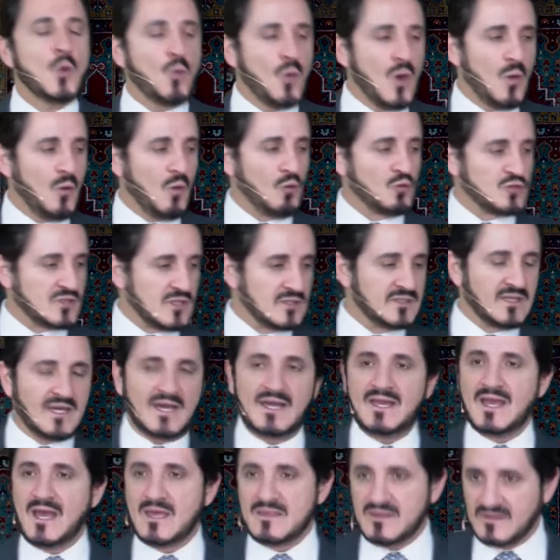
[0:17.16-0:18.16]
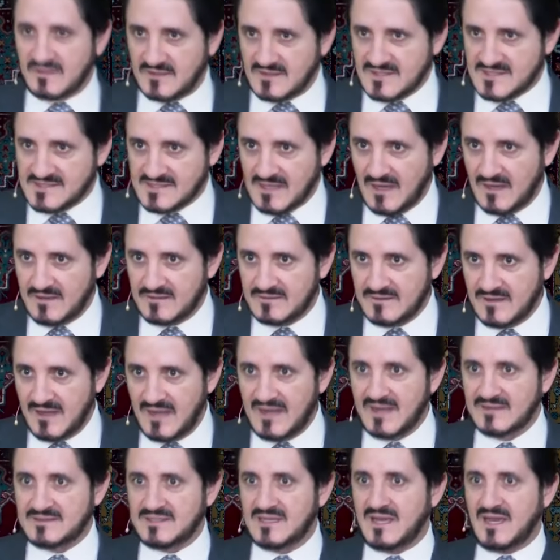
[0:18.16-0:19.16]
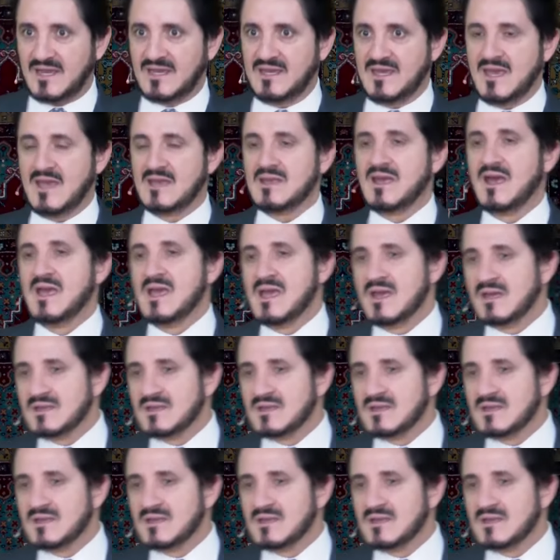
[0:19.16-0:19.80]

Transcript: وهو يصادق على هذه القصة التي يحكيها